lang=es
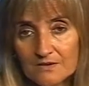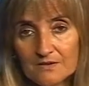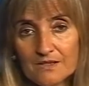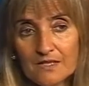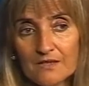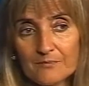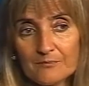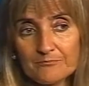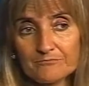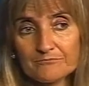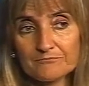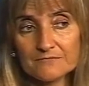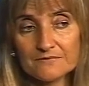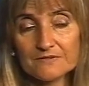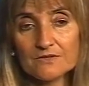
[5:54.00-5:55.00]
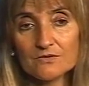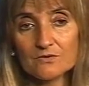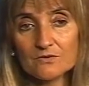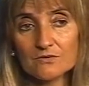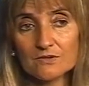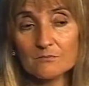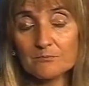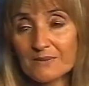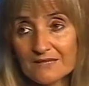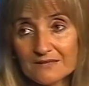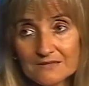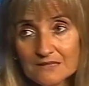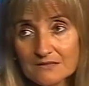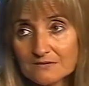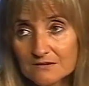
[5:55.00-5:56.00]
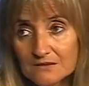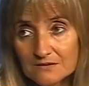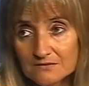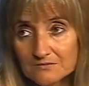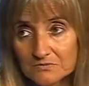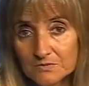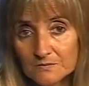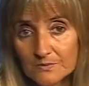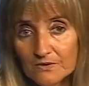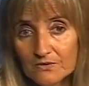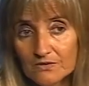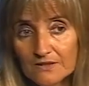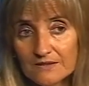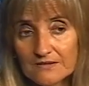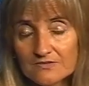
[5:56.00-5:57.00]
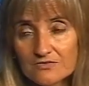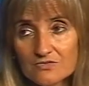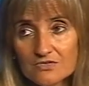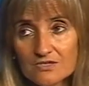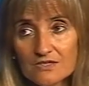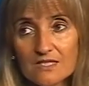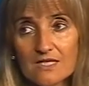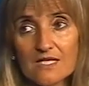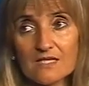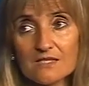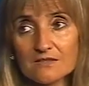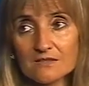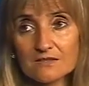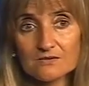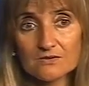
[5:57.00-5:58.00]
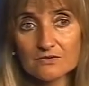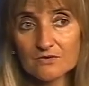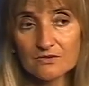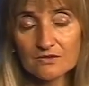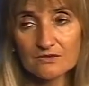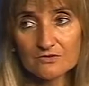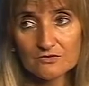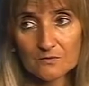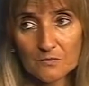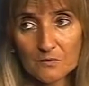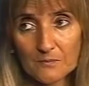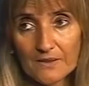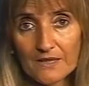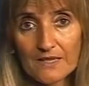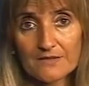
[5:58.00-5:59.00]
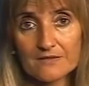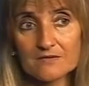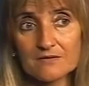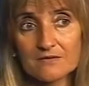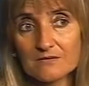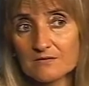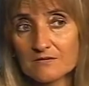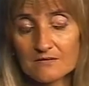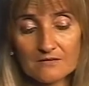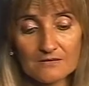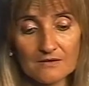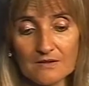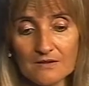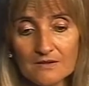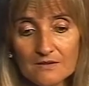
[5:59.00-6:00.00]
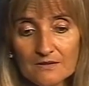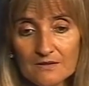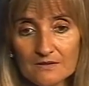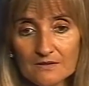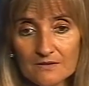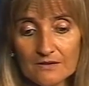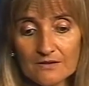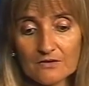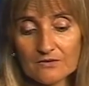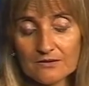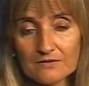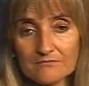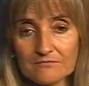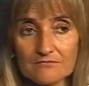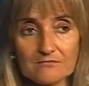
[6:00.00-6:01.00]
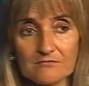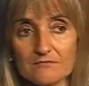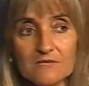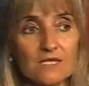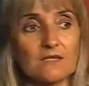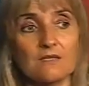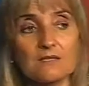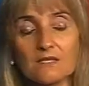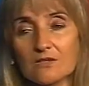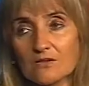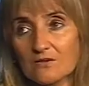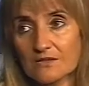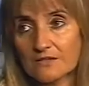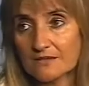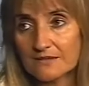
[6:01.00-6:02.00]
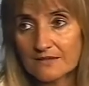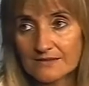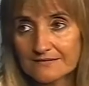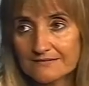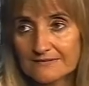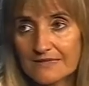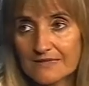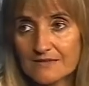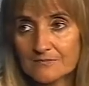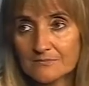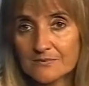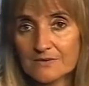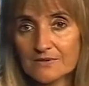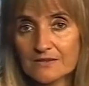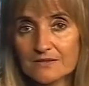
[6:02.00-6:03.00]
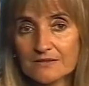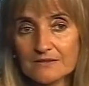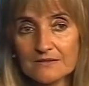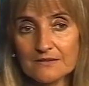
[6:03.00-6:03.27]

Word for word: ha mm, sido impactante, supongo que en la sociedad, en, todos quienes somos padres, en en, los que tienen hijos en edad que salen, porque